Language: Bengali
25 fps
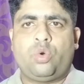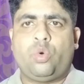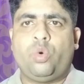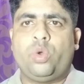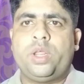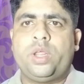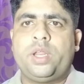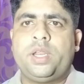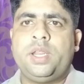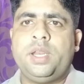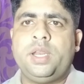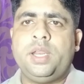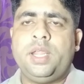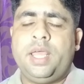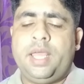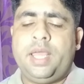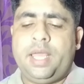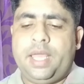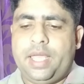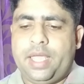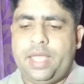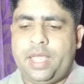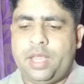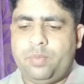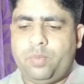করে নিন
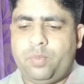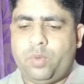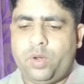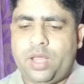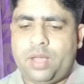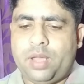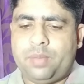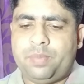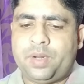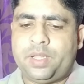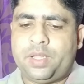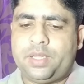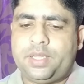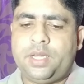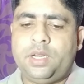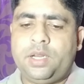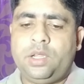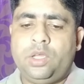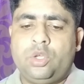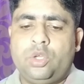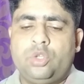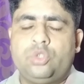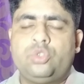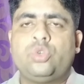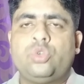এরপরে আপনাদের
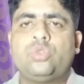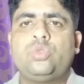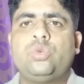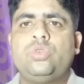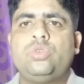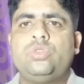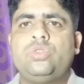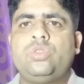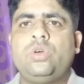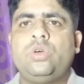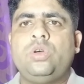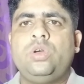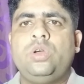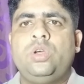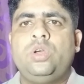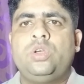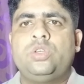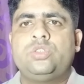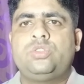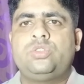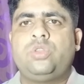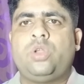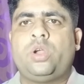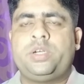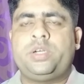চতুর্থ
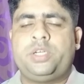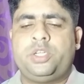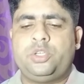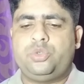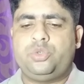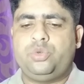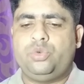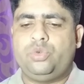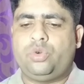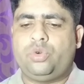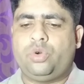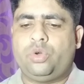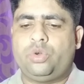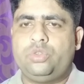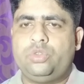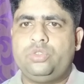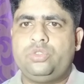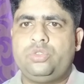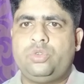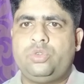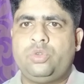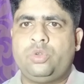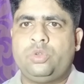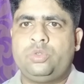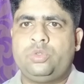স্লটটি শুরু করুন
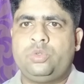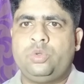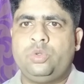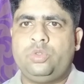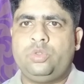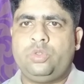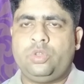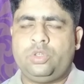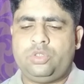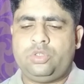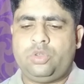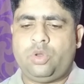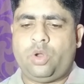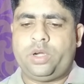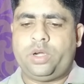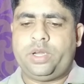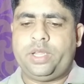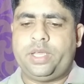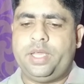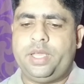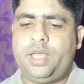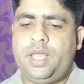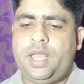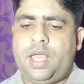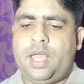চতুর্থ
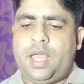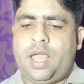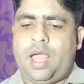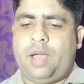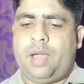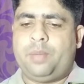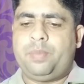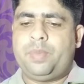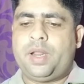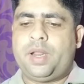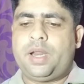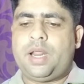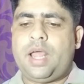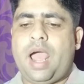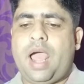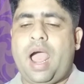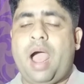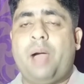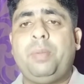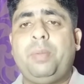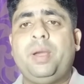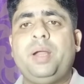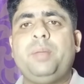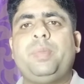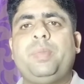স্লটে আপনারা
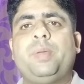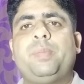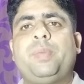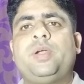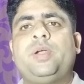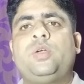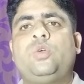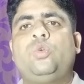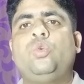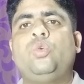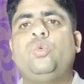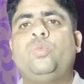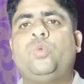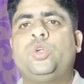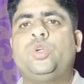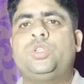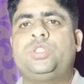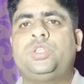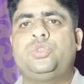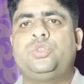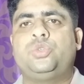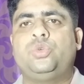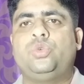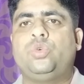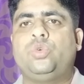আবার পেপার টু
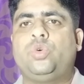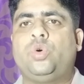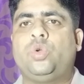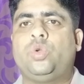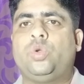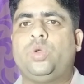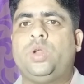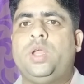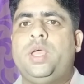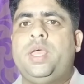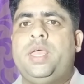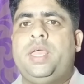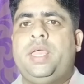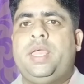পড়তে শুরু করুন